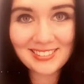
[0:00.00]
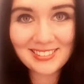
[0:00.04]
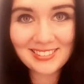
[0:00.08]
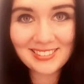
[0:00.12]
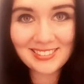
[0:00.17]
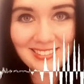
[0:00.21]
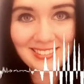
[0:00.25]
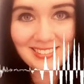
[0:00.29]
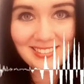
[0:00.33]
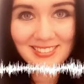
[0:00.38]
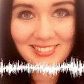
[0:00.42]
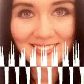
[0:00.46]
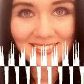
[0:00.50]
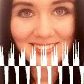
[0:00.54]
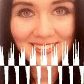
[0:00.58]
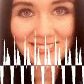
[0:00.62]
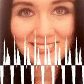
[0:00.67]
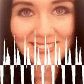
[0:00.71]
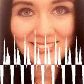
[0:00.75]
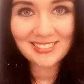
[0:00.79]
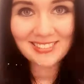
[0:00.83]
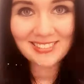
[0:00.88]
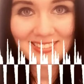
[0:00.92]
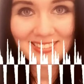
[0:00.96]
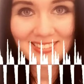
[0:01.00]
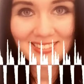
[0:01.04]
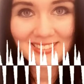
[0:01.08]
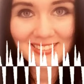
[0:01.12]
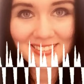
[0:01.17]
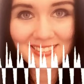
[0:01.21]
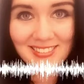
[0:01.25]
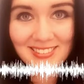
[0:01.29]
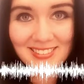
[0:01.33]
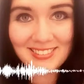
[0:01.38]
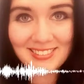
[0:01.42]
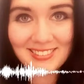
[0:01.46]
gezeigt,
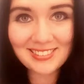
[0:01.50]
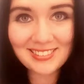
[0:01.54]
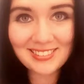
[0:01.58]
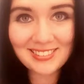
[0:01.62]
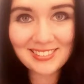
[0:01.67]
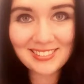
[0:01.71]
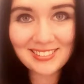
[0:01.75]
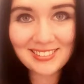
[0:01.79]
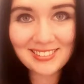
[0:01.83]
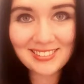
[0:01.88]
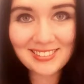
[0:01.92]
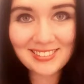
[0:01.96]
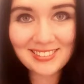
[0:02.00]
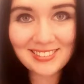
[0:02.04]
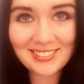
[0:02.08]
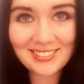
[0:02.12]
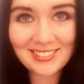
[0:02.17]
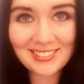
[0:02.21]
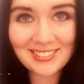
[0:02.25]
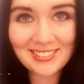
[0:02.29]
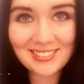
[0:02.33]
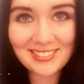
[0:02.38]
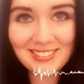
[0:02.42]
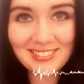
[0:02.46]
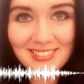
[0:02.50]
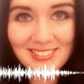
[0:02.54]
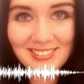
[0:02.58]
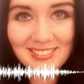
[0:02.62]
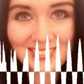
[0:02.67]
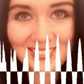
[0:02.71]
dass das